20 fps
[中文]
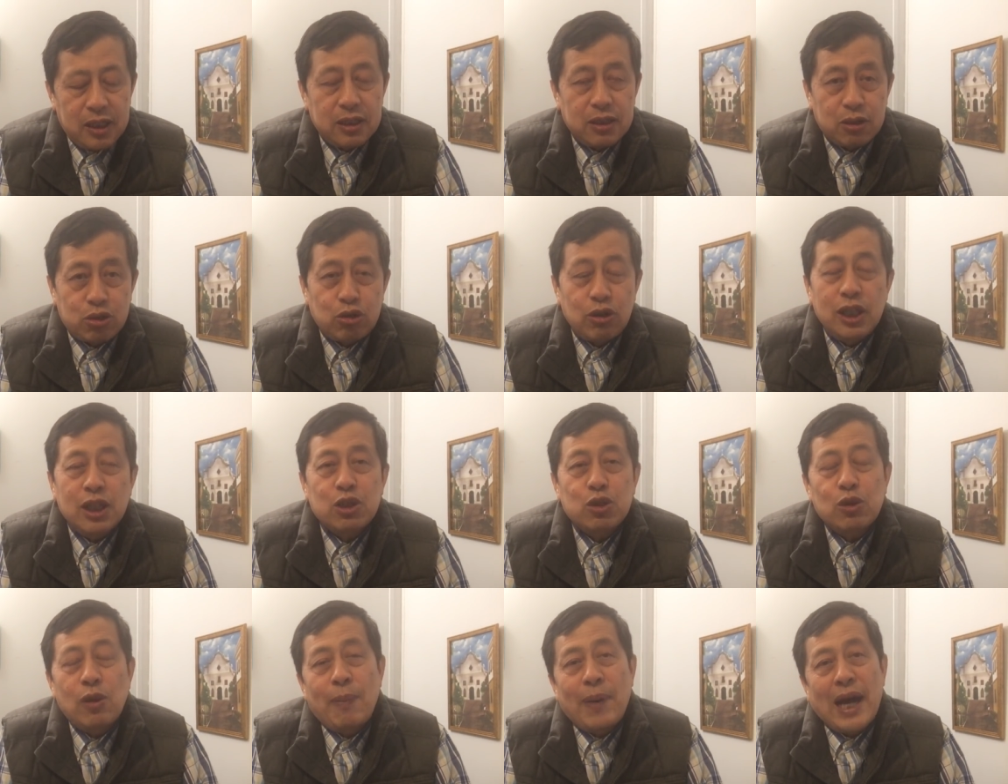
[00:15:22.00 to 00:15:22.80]
所
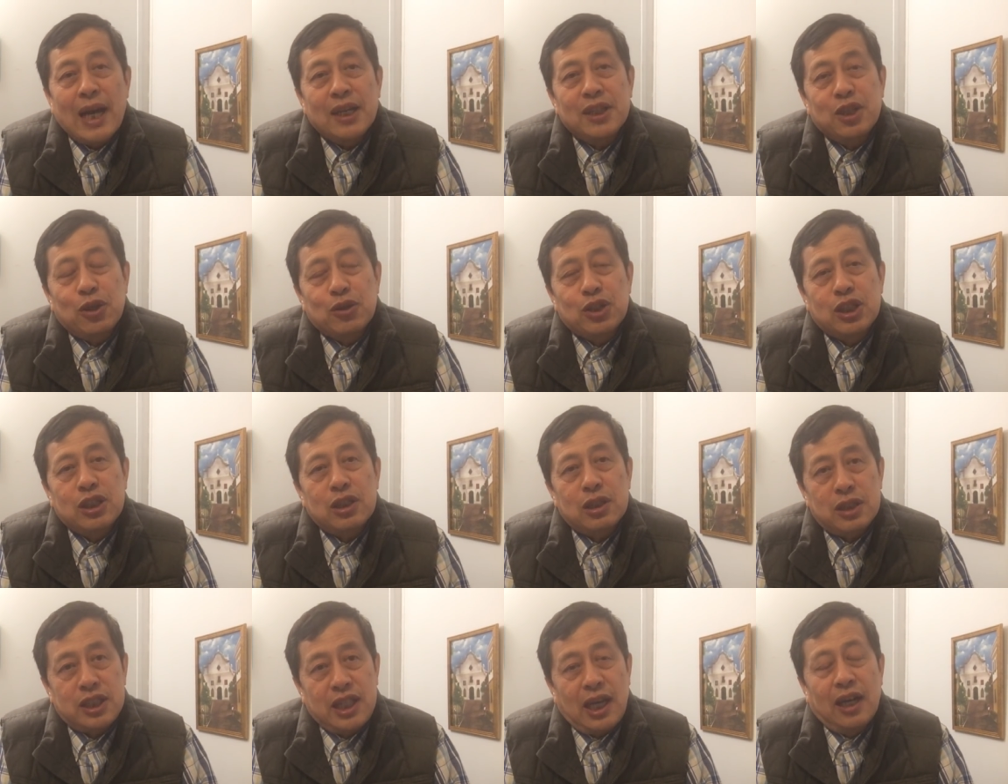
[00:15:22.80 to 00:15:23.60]
以说白了就
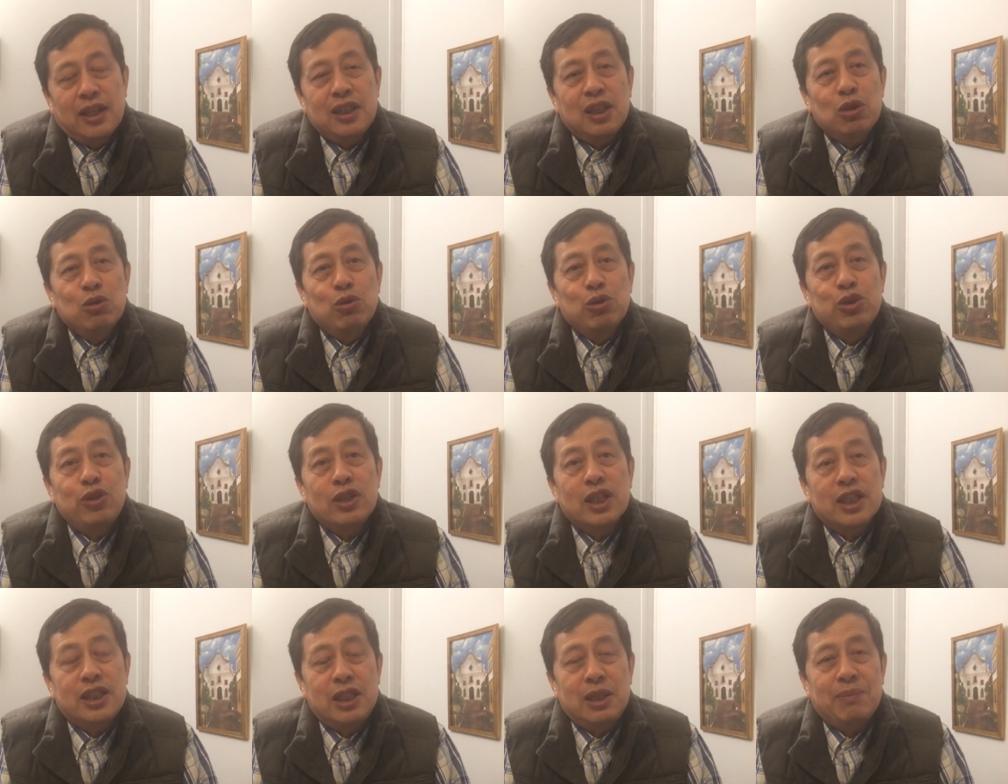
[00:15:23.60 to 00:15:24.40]
是响应鲁
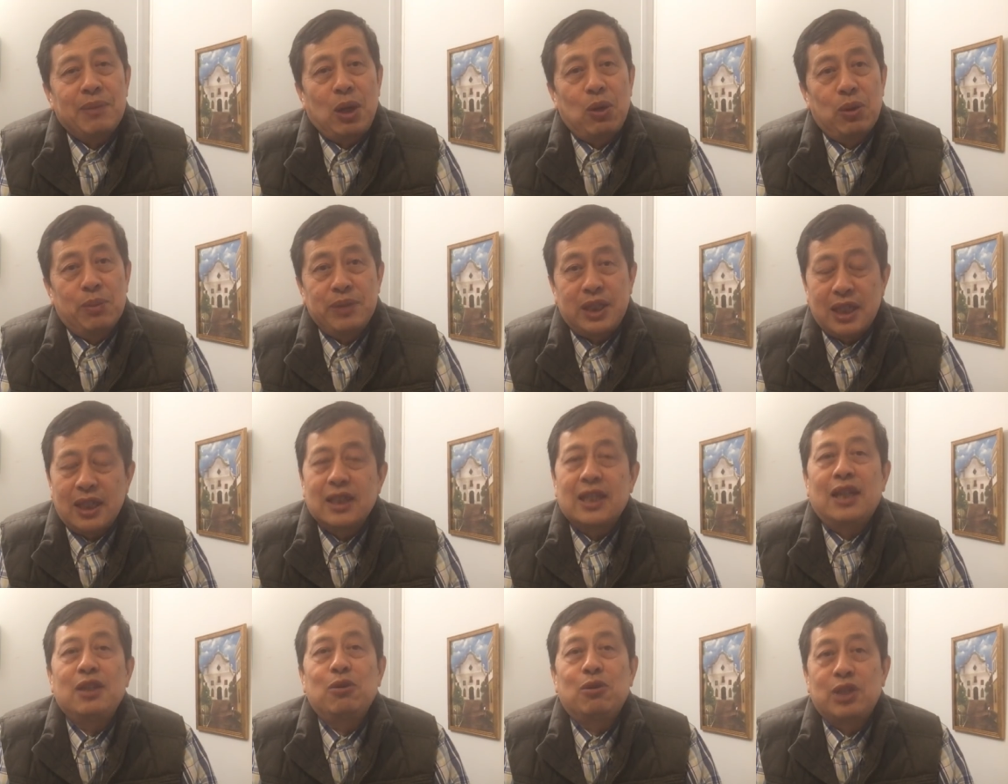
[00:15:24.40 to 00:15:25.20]
迅的鸡毛，我们
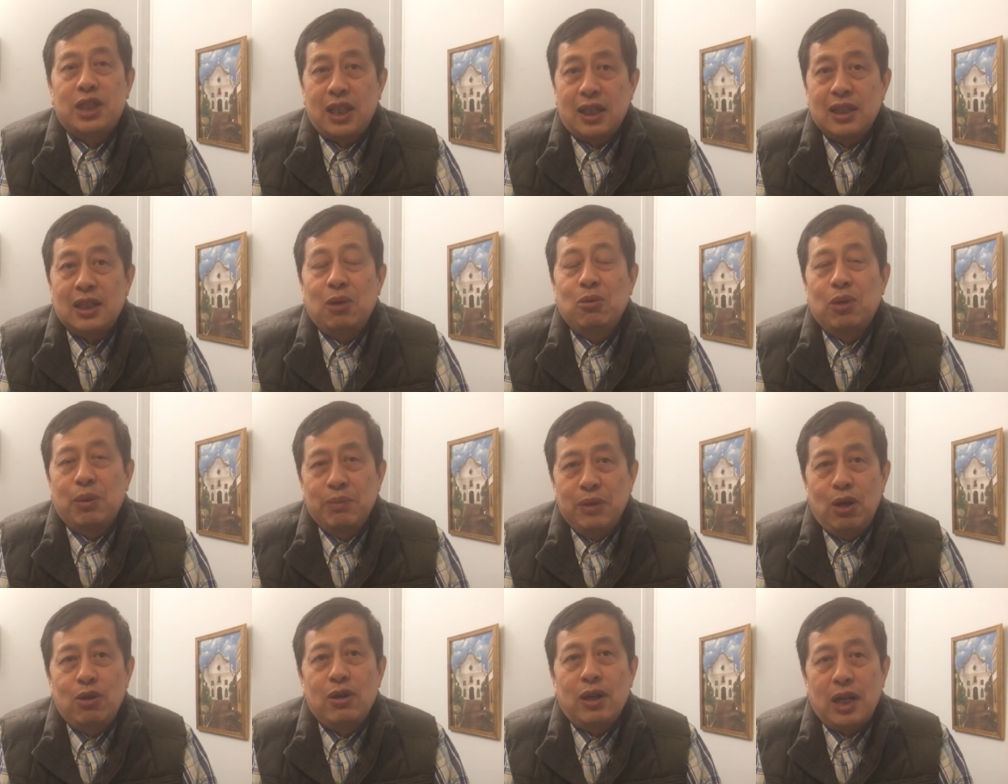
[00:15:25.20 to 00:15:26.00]
现在用现在我
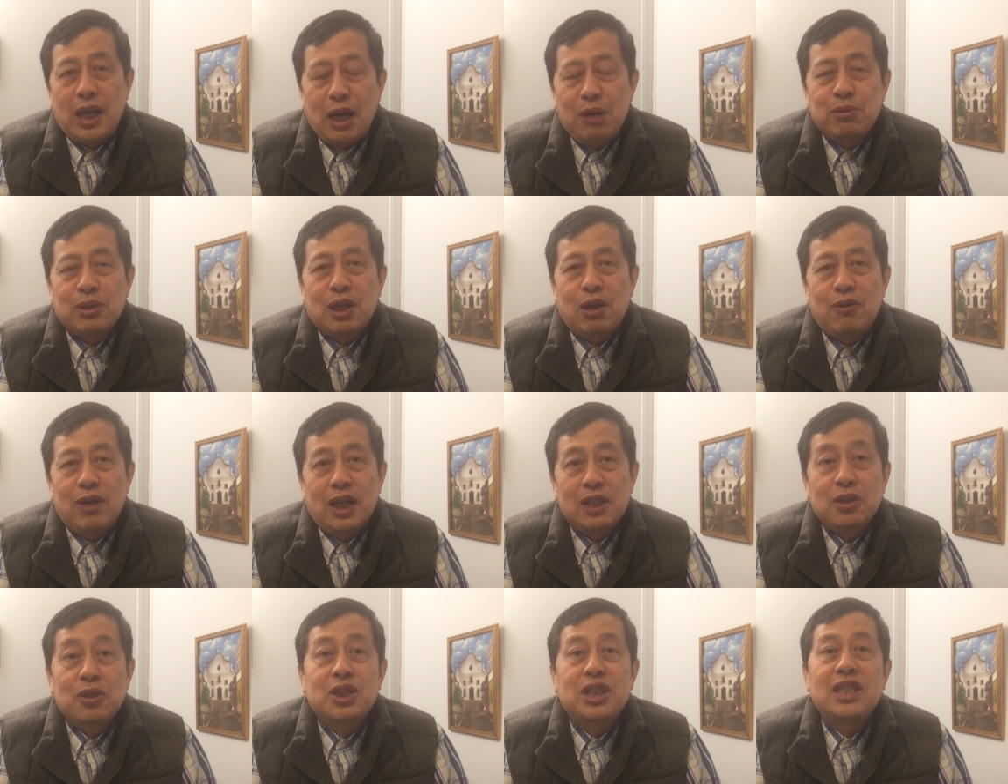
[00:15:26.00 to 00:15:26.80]
们开文的
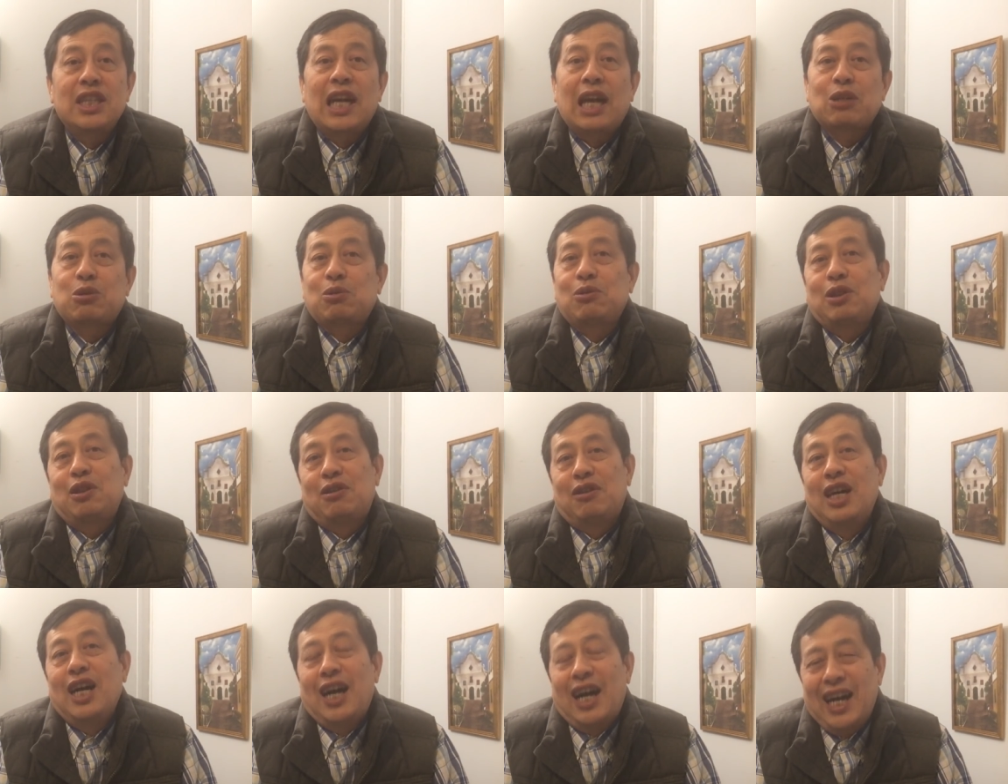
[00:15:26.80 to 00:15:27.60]
话就鸡鸭猪
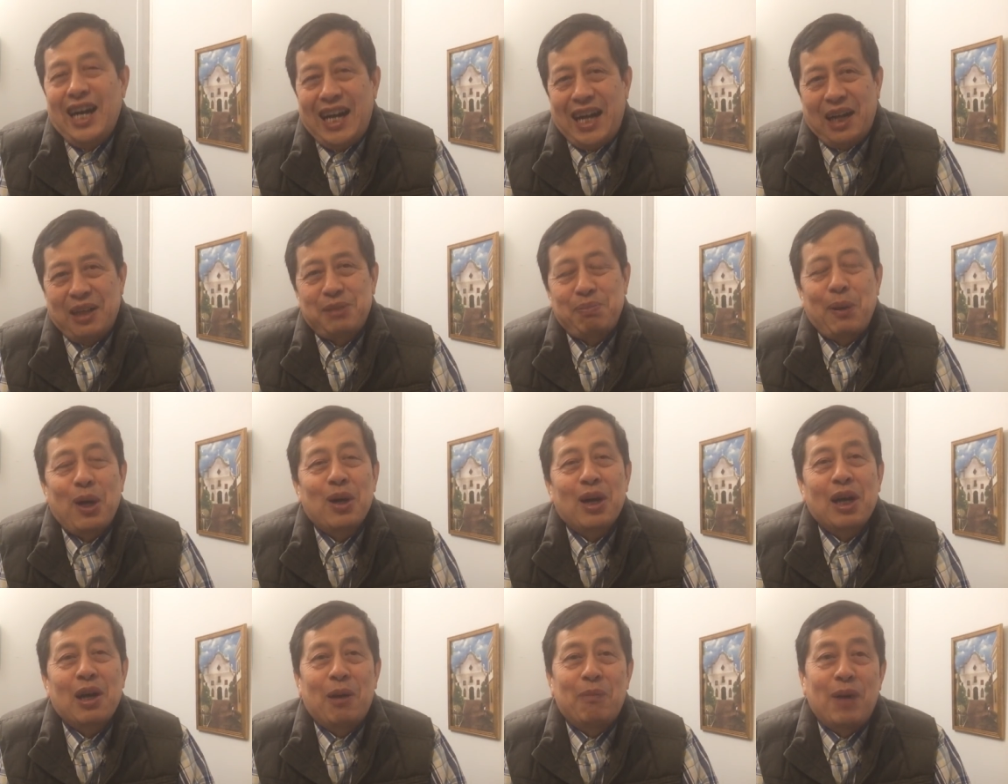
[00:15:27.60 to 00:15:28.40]
狗，包
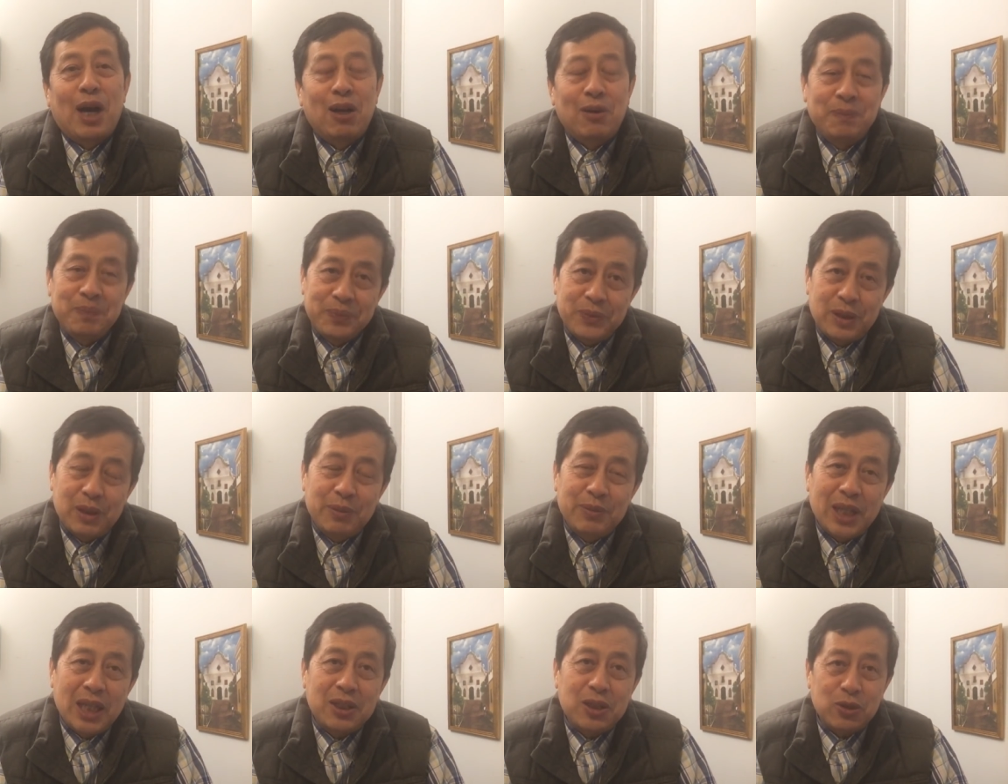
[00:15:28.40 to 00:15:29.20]
括老毛，
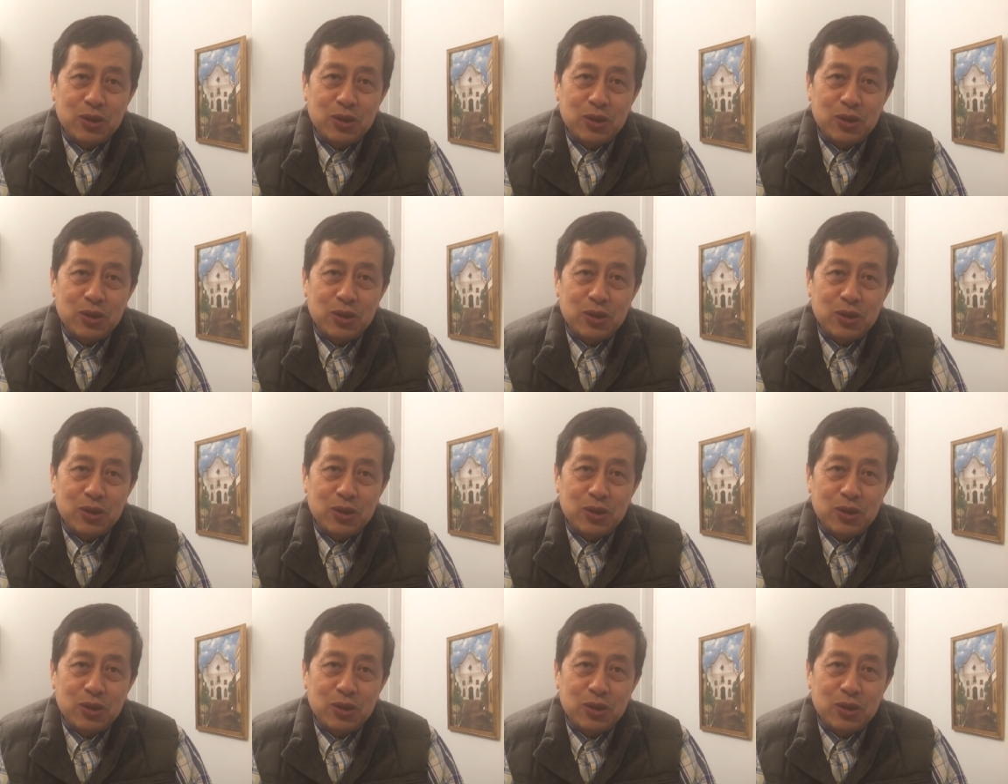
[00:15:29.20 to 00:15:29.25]
对不对？